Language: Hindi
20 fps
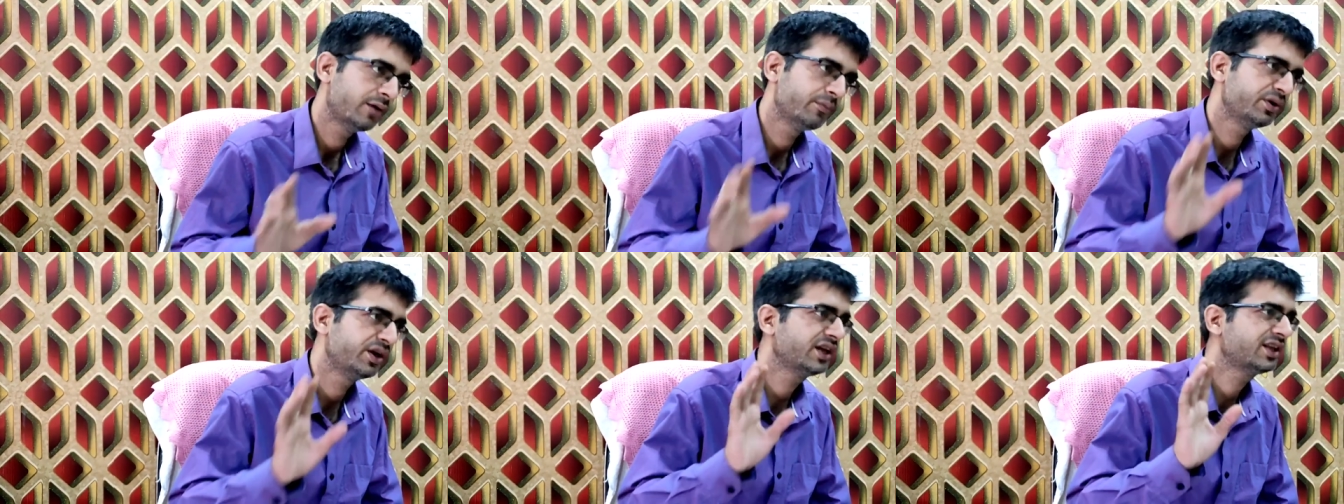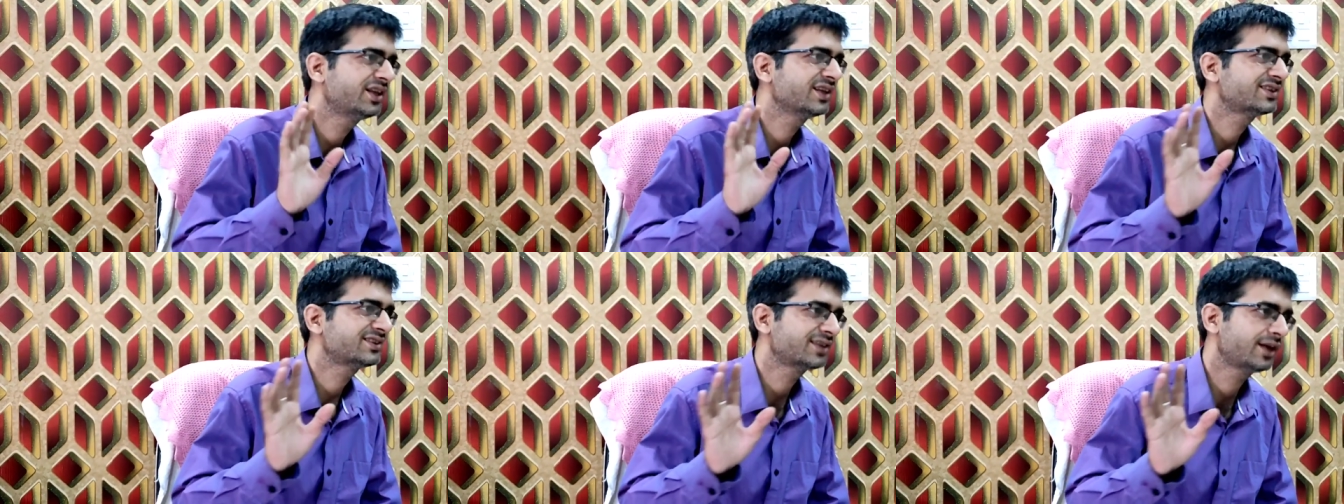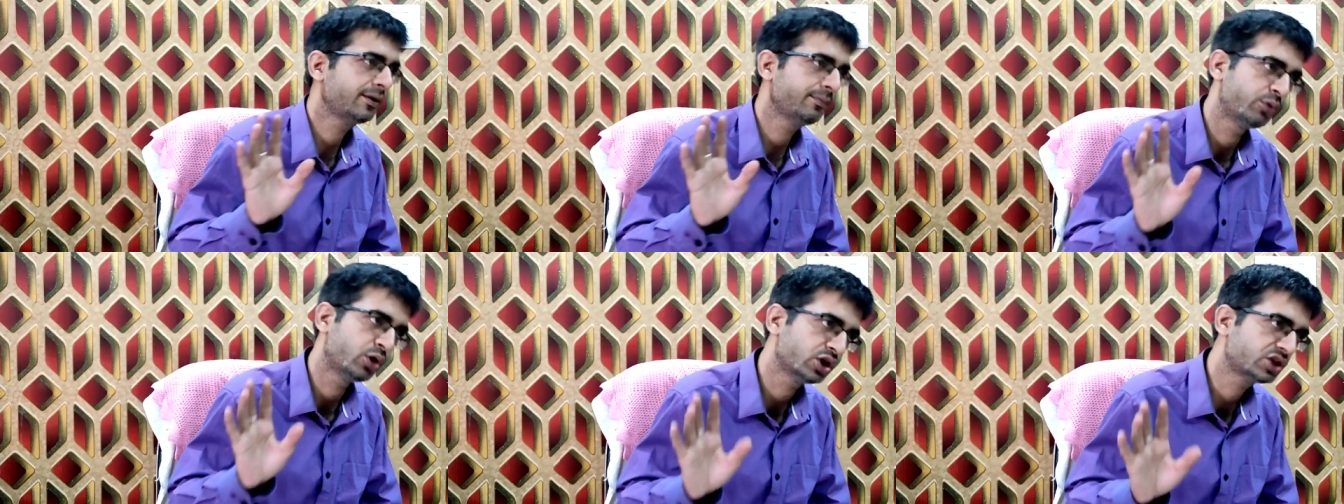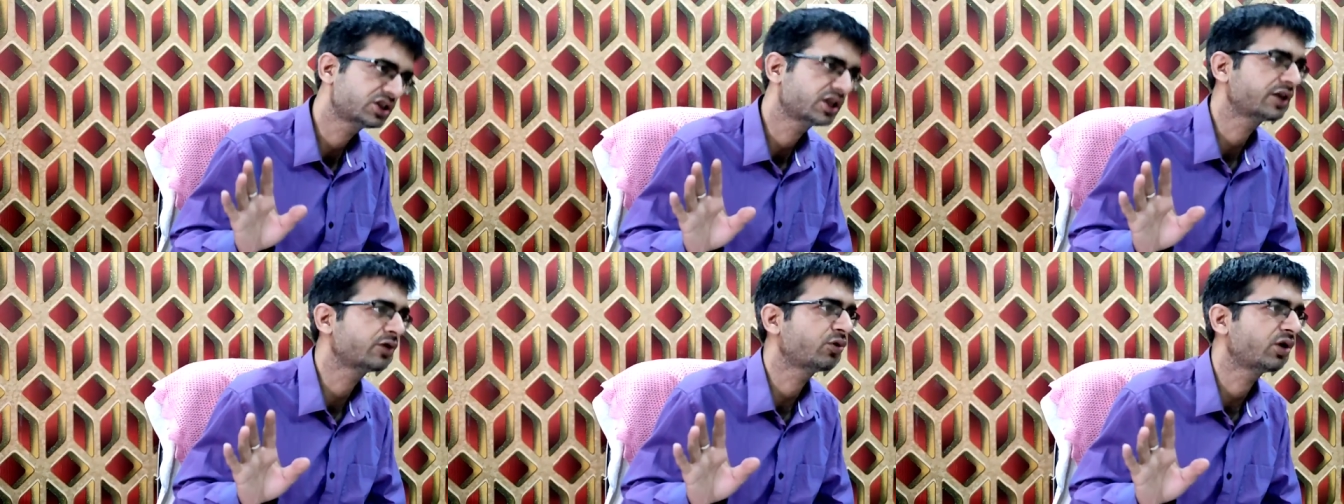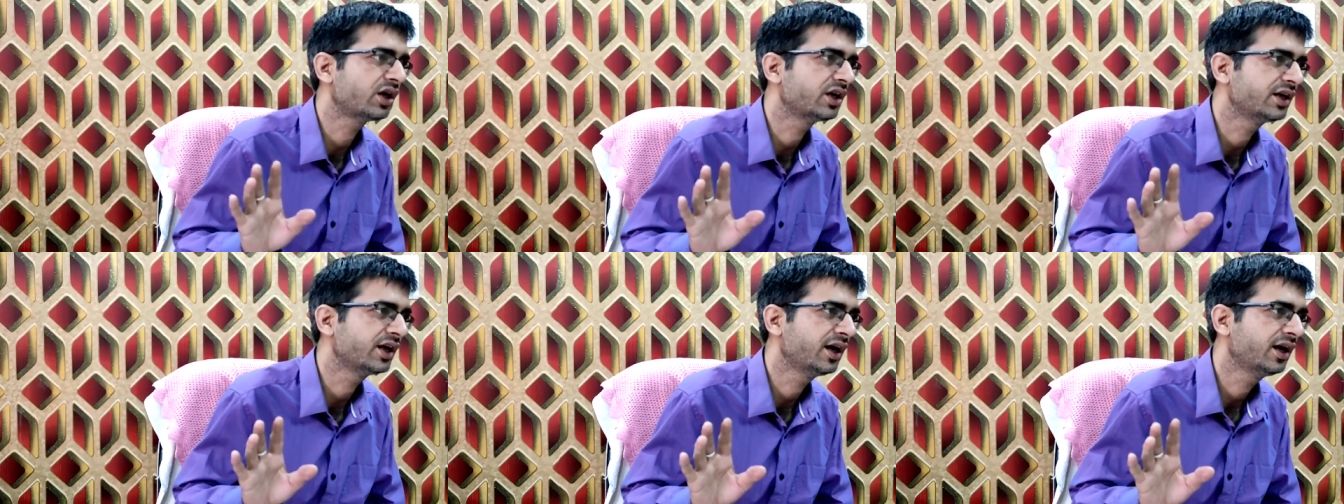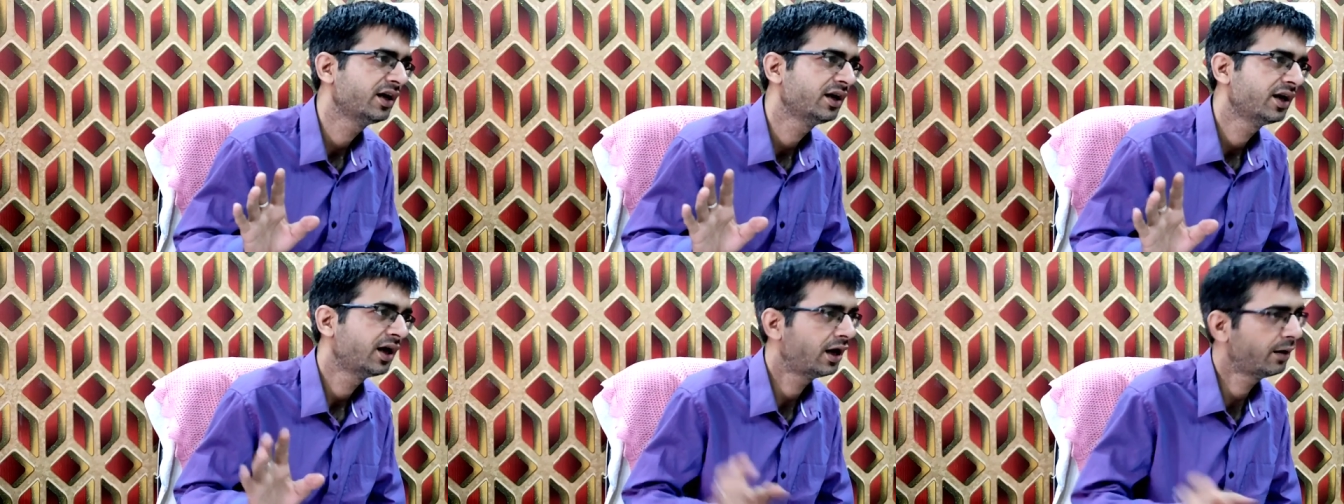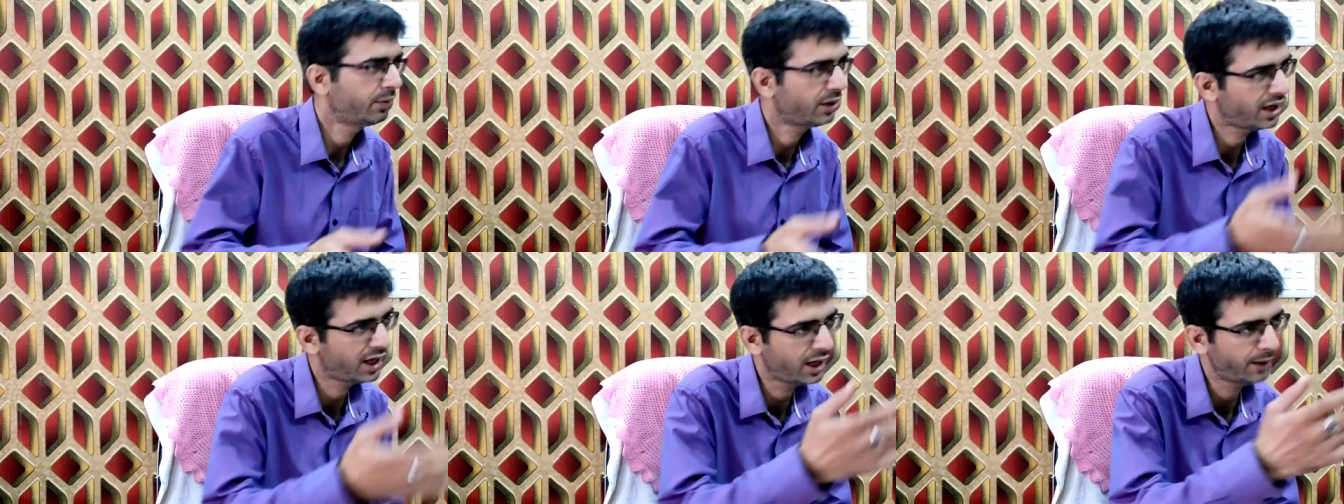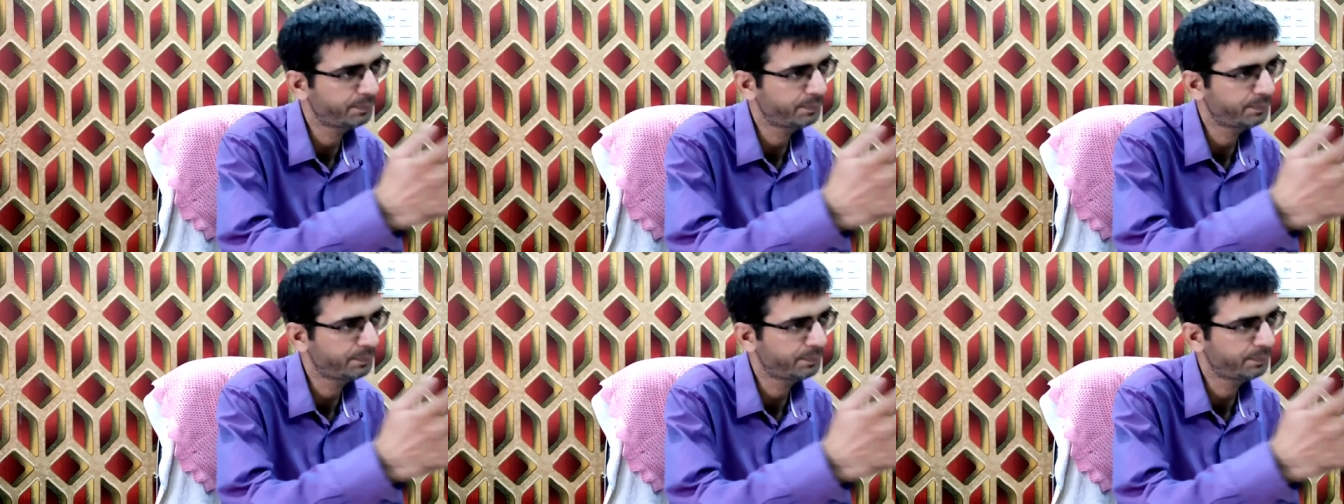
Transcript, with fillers: हमने दस साल बहुत चटवा लिया अब